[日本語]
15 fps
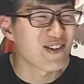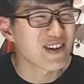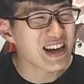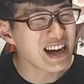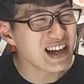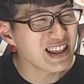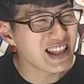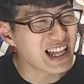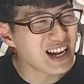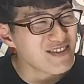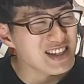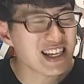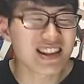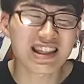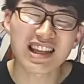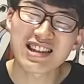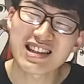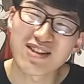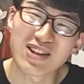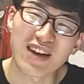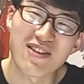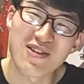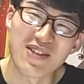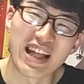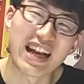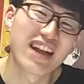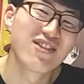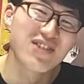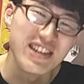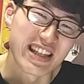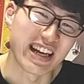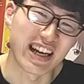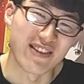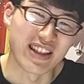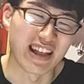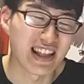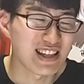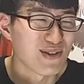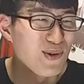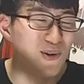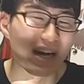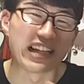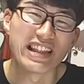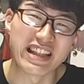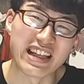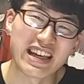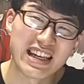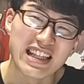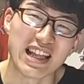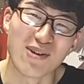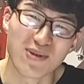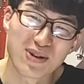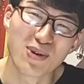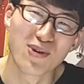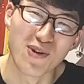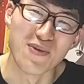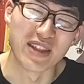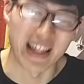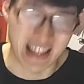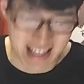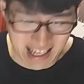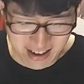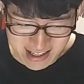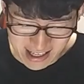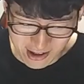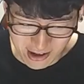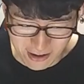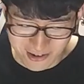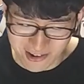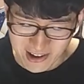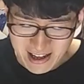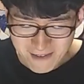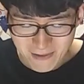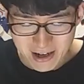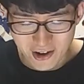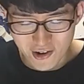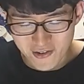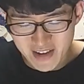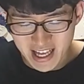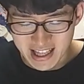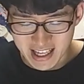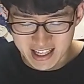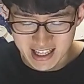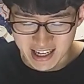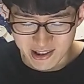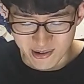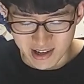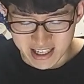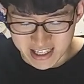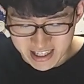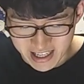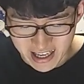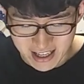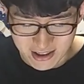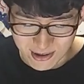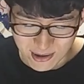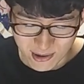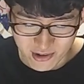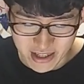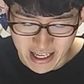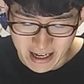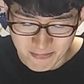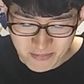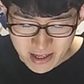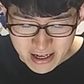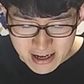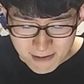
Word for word: これはナナミちゃんたちのためにもならんのじゃないかみたいなね、そのお金でいいねを取ろうみたいな作戦とかも、まあ、いろいろ見えてきたりとかして、というところで、